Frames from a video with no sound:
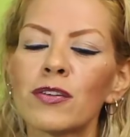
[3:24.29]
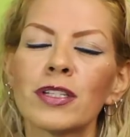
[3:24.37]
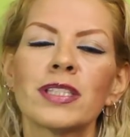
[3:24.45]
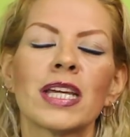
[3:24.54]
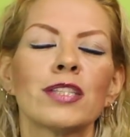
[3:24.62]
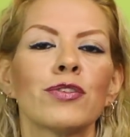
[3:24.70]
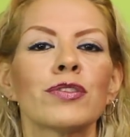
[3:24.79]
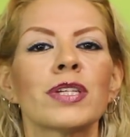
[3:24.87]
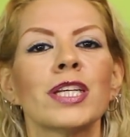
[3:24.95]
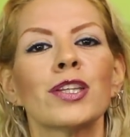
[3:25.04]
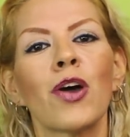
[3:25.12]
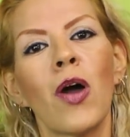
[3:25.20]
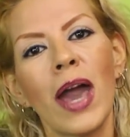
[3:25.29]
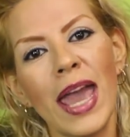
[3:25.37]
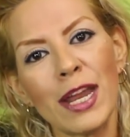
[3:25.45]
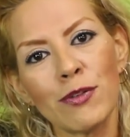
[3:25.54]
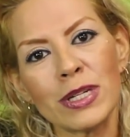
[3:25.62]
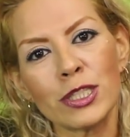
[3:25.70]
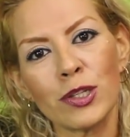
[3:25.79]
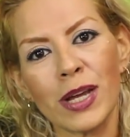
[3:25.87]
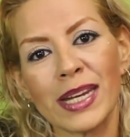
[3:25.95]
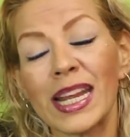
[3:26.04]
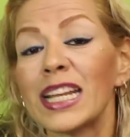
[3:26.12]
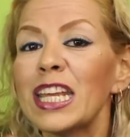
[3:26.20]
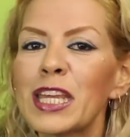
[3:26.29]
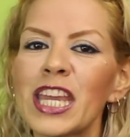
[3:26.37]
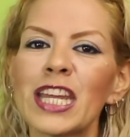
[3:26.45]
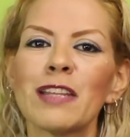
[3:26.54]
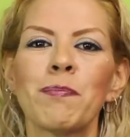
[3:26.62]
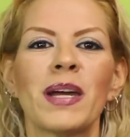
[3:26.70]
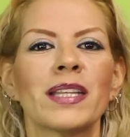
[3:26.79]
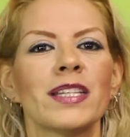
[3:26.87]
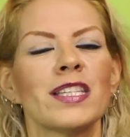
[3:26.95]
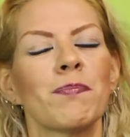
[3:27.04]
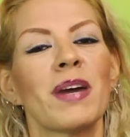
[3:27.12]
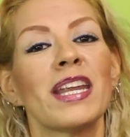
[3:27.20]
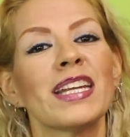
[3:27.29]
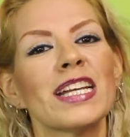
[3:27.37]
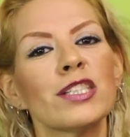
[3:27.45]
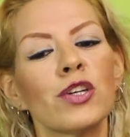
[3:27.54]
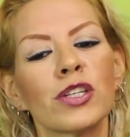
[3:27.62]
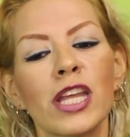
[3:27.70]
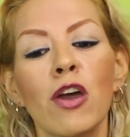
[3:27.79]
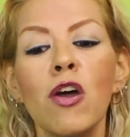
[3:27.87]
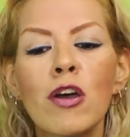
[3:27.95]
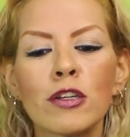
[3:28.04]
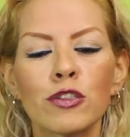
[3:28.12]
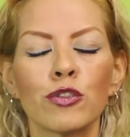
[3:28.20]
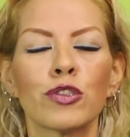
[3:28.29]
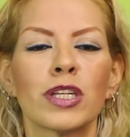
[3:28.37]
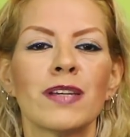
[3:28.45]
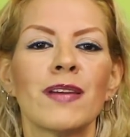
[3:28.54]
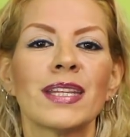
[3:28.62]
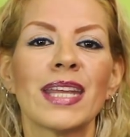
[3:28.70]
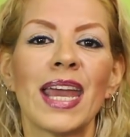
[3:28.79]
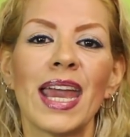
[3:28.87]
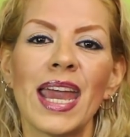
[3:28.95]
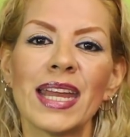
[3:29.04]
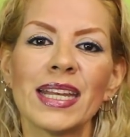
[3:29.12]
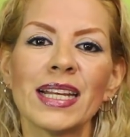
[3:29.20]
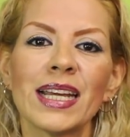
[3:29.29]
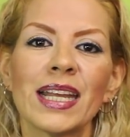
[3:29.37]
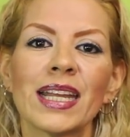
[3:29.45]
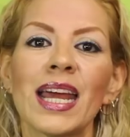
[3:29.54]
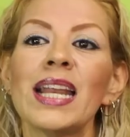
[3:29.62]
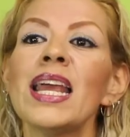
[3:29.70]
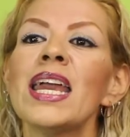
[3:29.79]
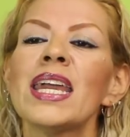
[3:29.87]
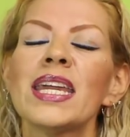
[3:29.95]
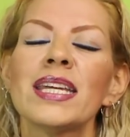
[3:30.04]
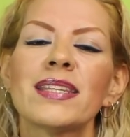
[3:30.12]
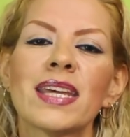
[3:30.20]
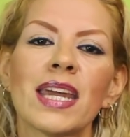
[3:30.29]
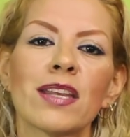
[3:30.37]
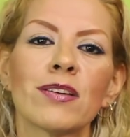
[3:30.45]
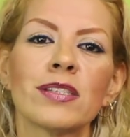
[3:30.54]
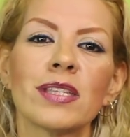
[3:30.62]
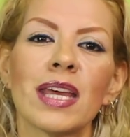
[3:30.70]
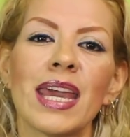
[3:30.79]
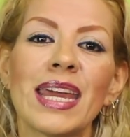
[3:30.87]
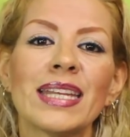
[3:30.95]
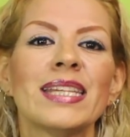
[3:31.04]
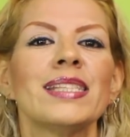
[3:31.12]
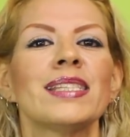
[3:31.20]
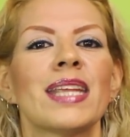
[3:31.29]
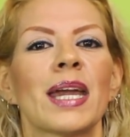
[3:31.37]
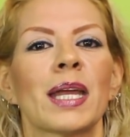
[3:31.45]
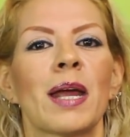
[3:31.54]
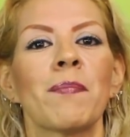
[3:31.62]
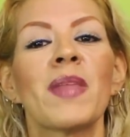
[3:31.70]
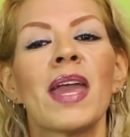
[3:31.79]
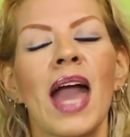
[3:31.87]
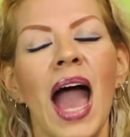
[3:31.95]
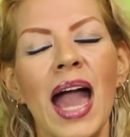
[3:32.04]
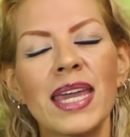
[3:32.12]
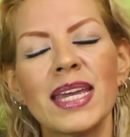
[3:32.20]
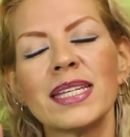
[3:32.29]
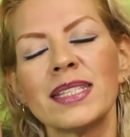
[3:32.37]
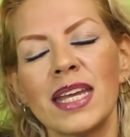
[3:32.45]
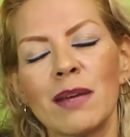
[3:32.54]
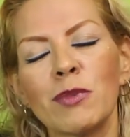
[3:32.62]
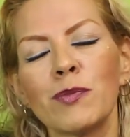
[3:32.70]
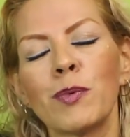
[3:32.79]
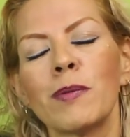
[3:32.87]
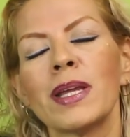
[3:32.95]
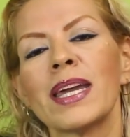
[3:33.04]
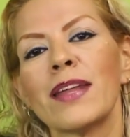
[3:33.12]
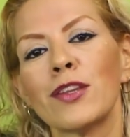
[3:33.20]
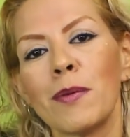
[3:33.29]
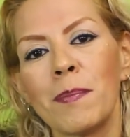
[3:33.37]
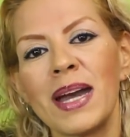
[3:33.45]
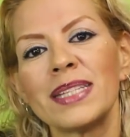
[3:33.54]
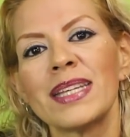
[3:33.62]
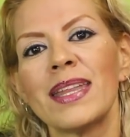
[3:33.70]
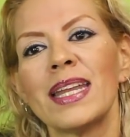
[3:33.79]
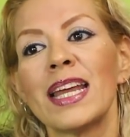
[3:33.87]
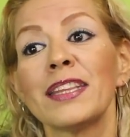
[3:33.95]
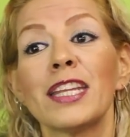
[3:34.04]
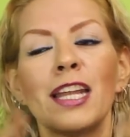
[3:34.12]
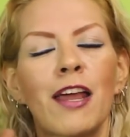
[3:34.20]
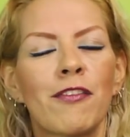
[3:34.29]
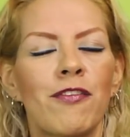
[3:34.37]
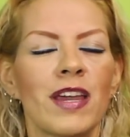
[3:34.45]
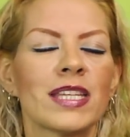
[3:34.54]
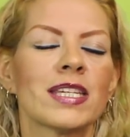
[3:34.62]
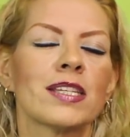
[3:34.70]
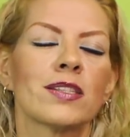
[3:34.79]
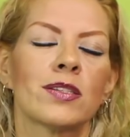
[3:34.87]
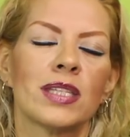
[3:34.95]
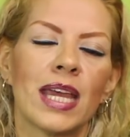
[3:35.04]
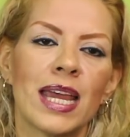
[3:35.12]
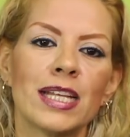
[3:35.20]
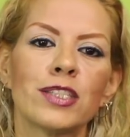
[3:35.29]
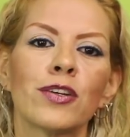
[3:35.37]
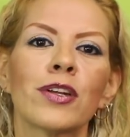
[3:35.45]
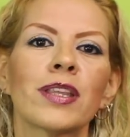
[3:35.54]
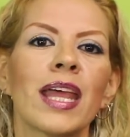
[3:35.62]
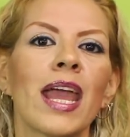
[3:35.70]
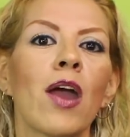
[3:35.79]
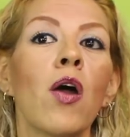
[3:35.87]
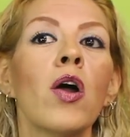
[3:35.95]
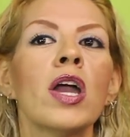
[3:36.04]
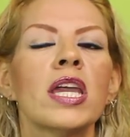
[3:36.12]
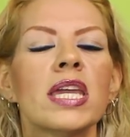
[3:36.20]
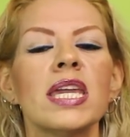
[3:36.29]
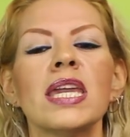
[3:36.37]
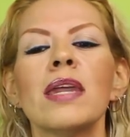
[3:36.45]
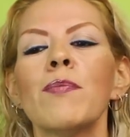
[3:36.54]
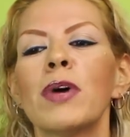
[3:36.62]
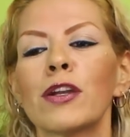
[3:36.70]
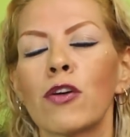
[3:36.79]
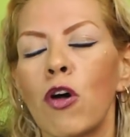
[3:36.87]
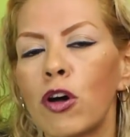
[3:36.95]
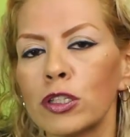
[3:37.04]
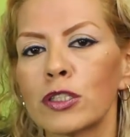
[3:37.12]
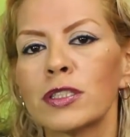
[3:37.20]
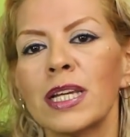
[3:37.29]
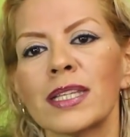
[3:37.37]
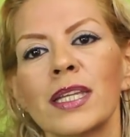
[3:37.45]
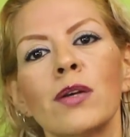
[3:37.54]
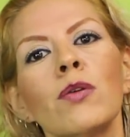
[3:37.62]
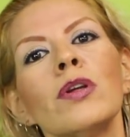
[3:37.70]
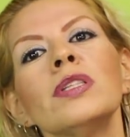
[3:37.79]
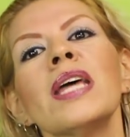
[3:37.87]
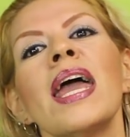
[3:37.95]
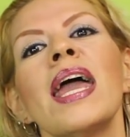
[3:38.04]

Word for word: y no estás suscrito en nuestro canal y quieres participar en el sorteo, suscríbete en el canal y síguenos en Instagram. Ahí estaremos publicando más adelante las fechas del sorteo y bueno, otros artículos